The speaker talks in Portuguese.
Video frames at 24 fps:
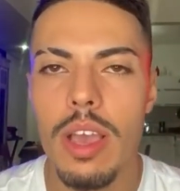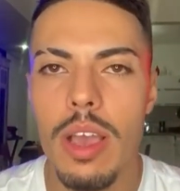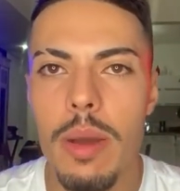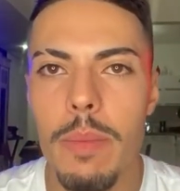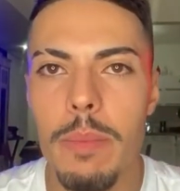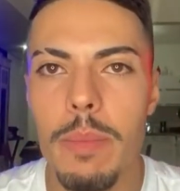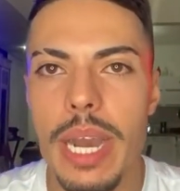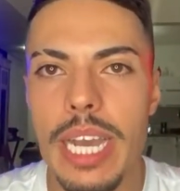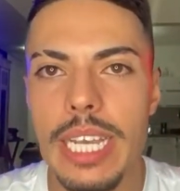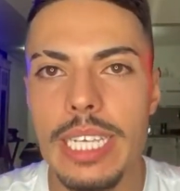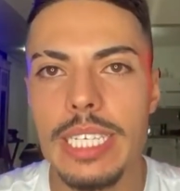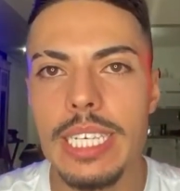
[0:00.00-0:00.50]

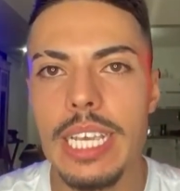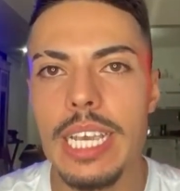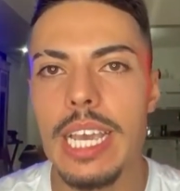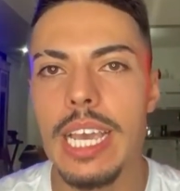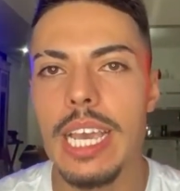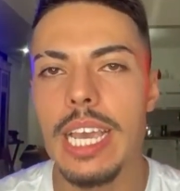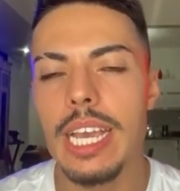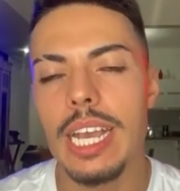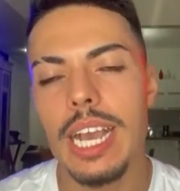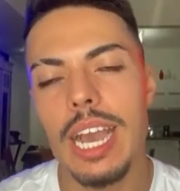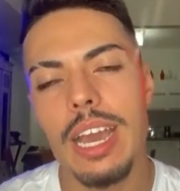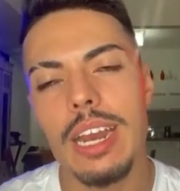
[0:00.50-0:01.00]
Mas
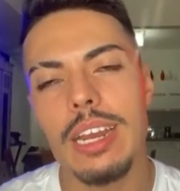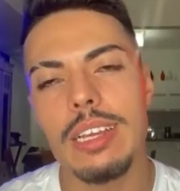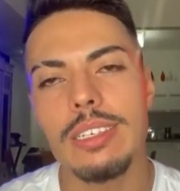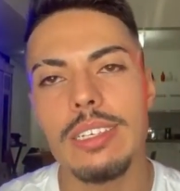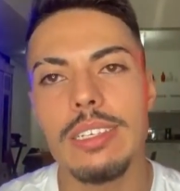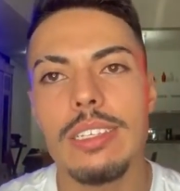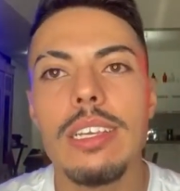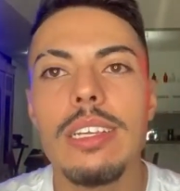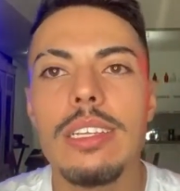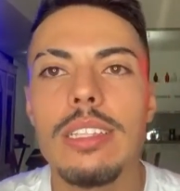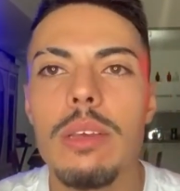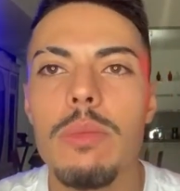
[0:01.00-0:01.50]
é, cara, você
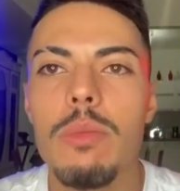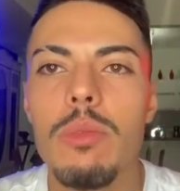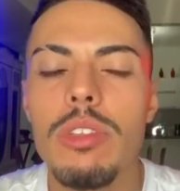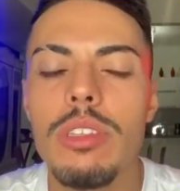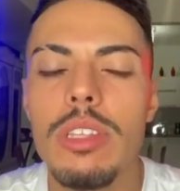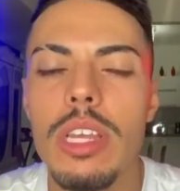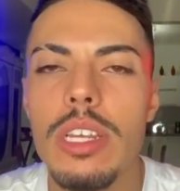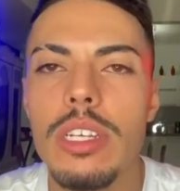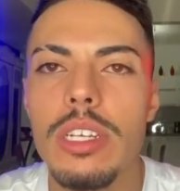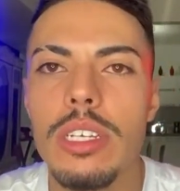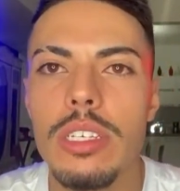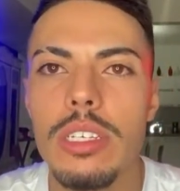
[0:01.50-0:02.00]
tem que ter muita
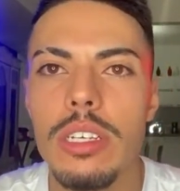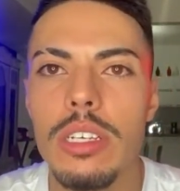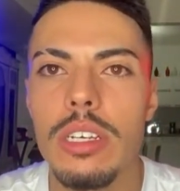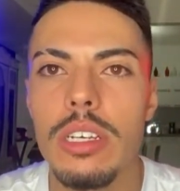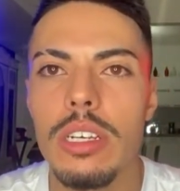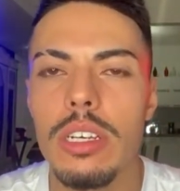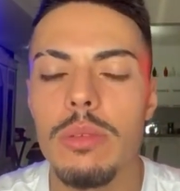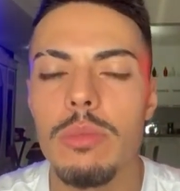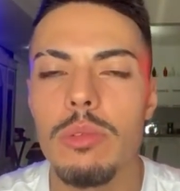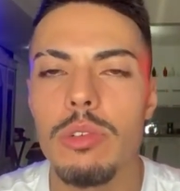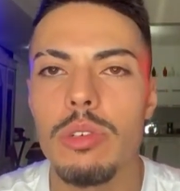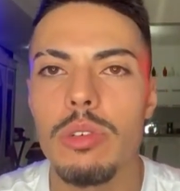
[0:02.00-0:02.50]

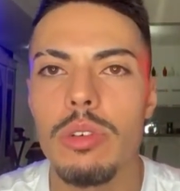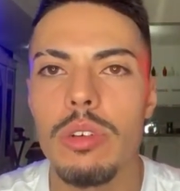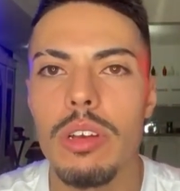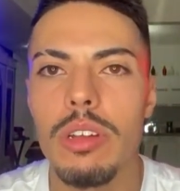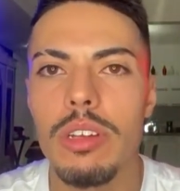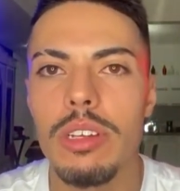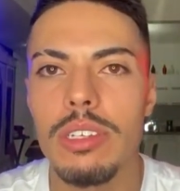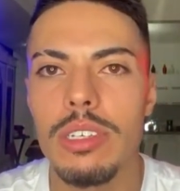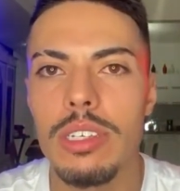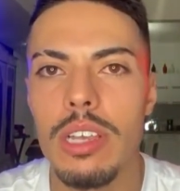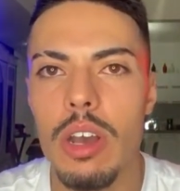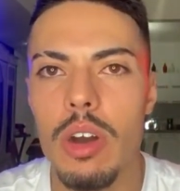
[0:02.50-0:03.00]
inteligência emocional
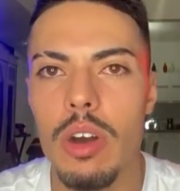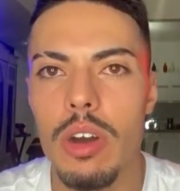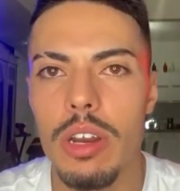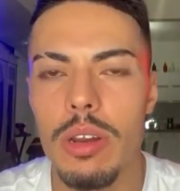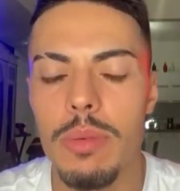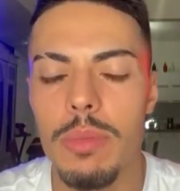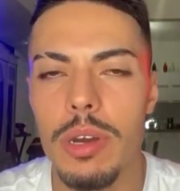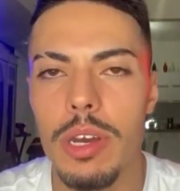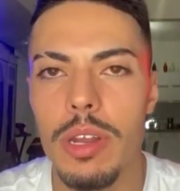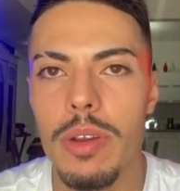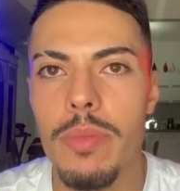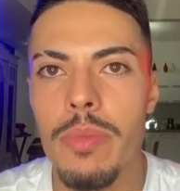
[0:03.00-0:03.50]
nessa hora,
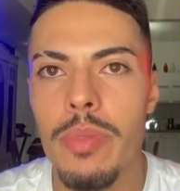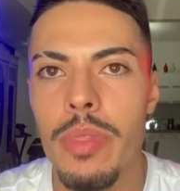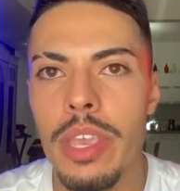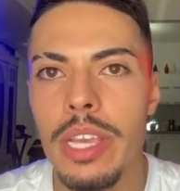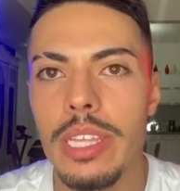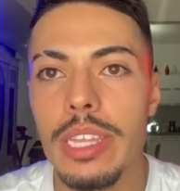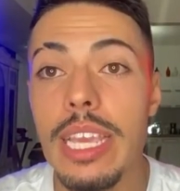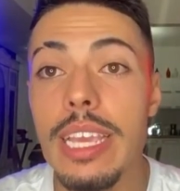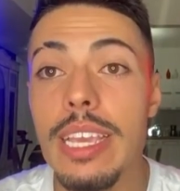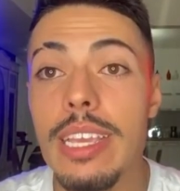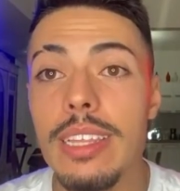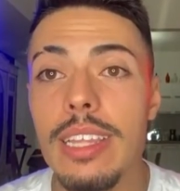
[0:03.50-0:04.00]
mano.
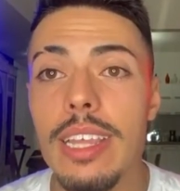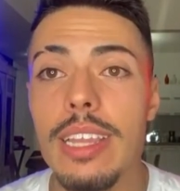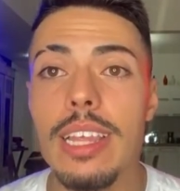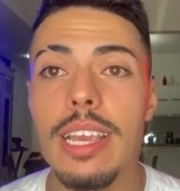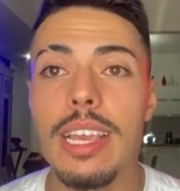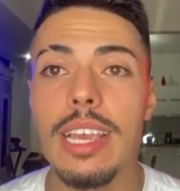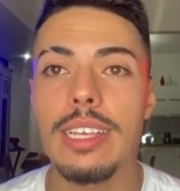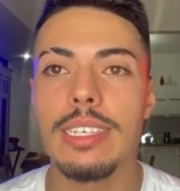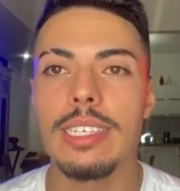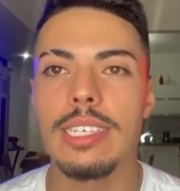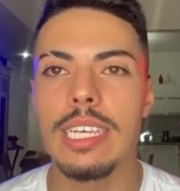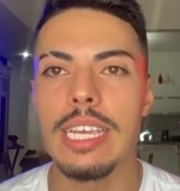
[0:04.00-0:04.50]
Tem que entender
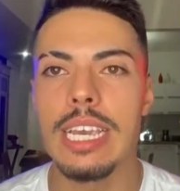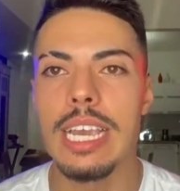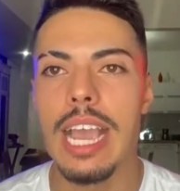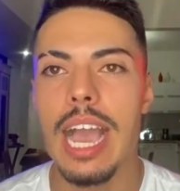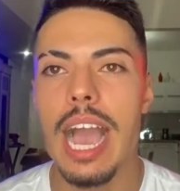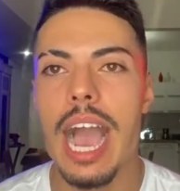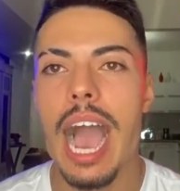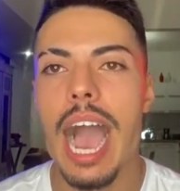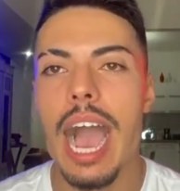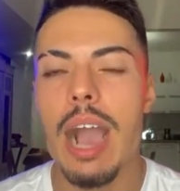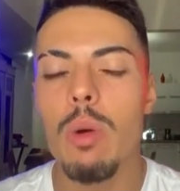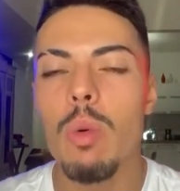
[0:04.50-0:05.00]
que assim,
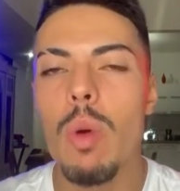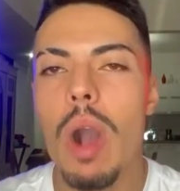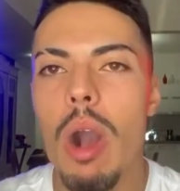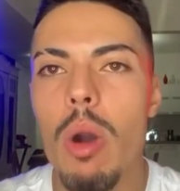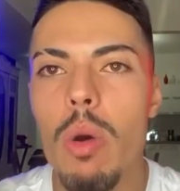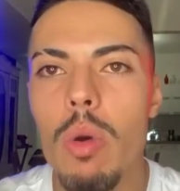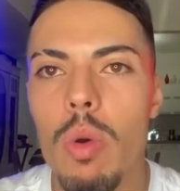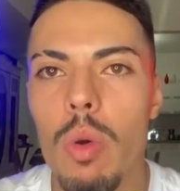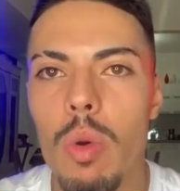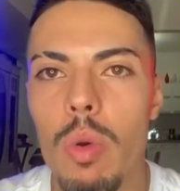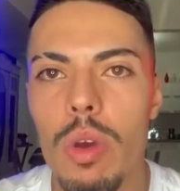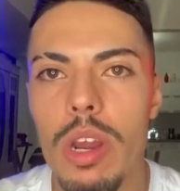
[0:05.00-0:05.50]
o
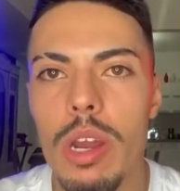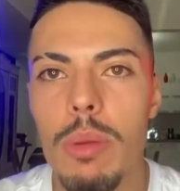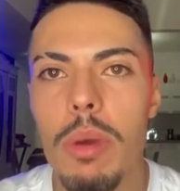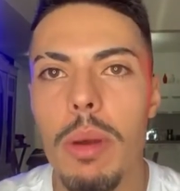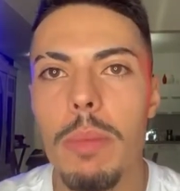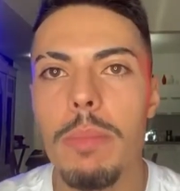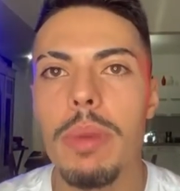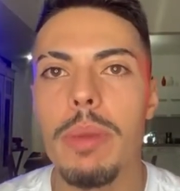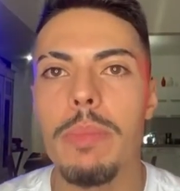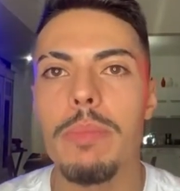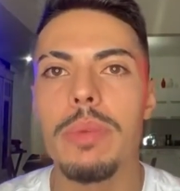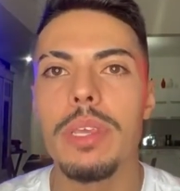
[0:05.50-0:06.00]
álcool, ele é uma
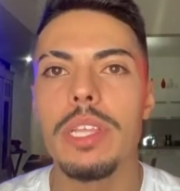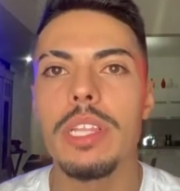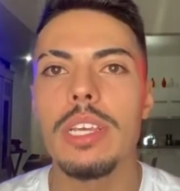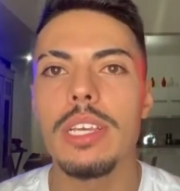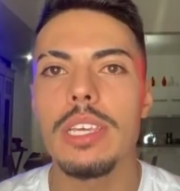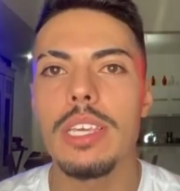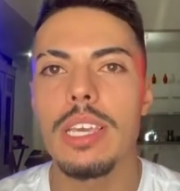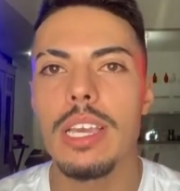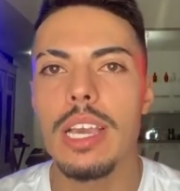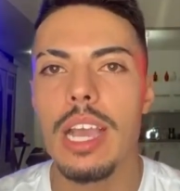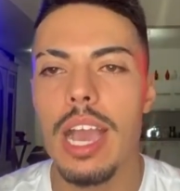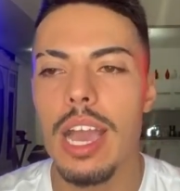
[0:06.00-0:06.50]
bebida
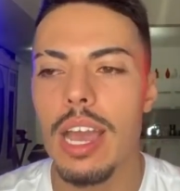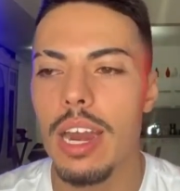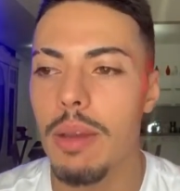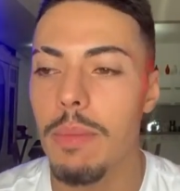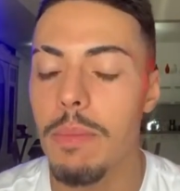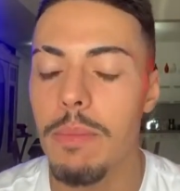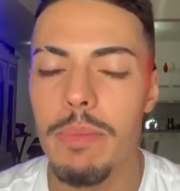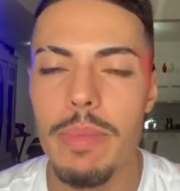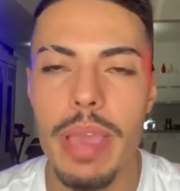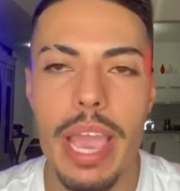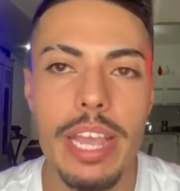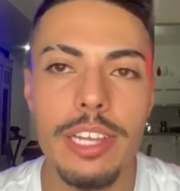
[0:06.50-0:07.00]
que, cara,
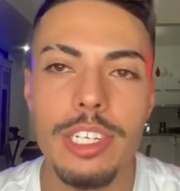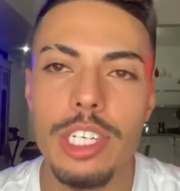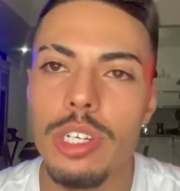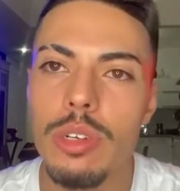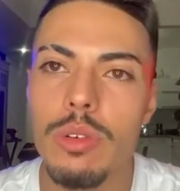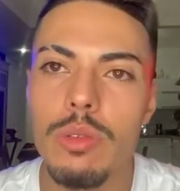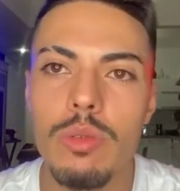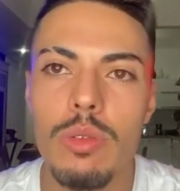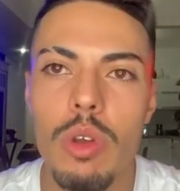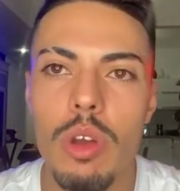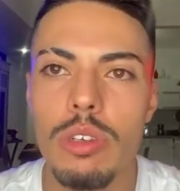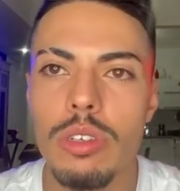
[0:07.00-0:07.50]
mexe
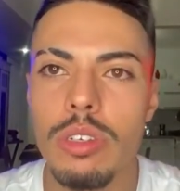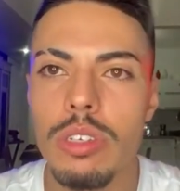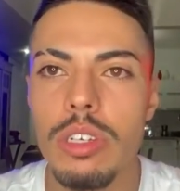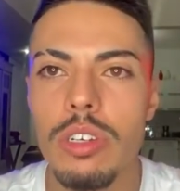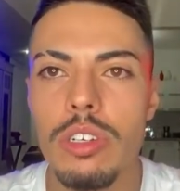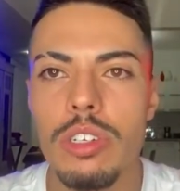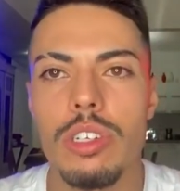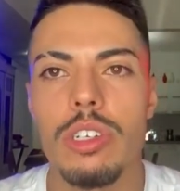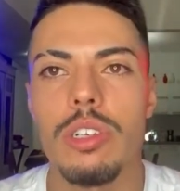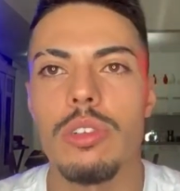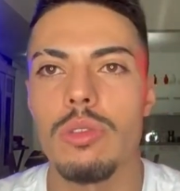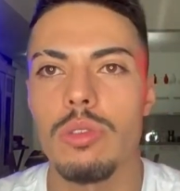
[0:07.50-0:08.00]
com nossos
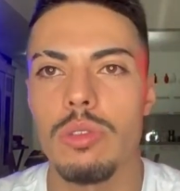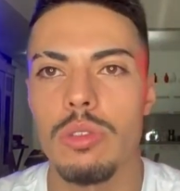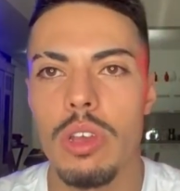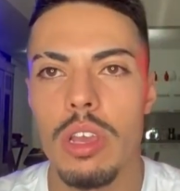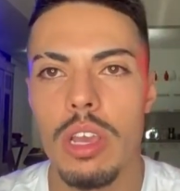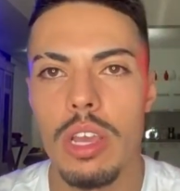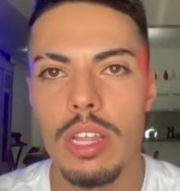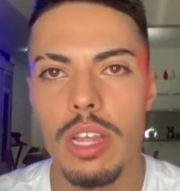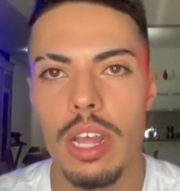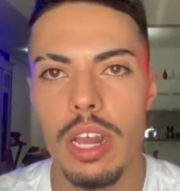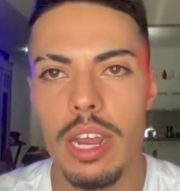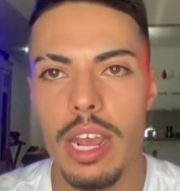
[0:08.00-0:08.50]
sentidos,
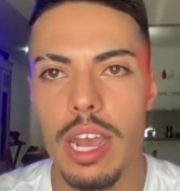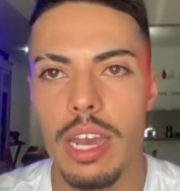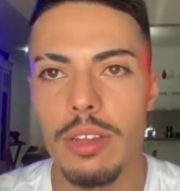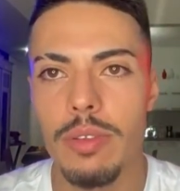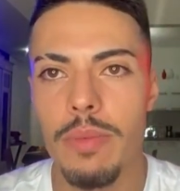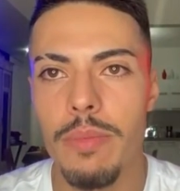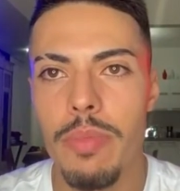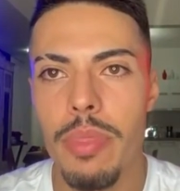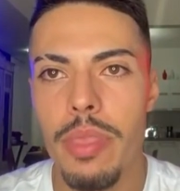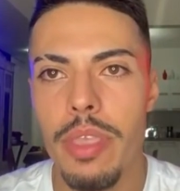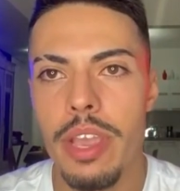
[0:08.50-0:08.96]
tá ligado?